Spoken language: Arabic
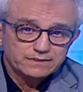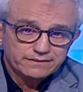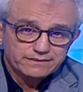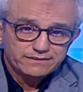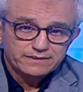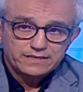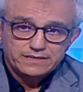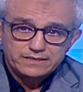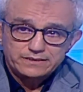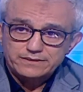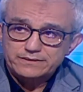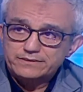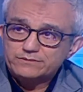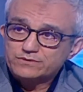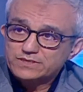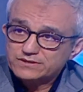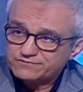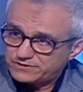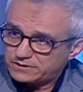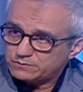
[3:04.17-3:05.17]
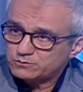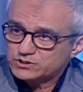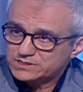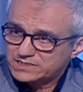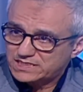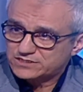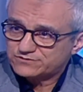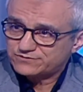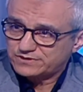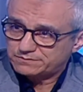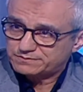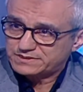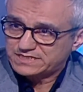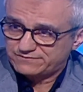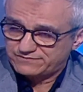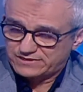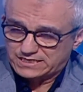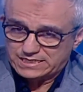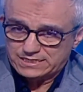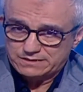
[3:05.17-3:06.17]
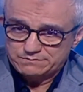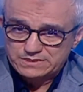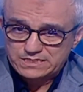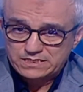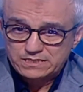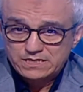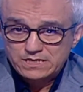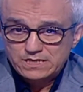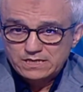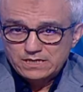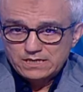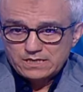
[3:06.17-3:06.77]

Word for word: الثالث في المستشفى بصفه عامه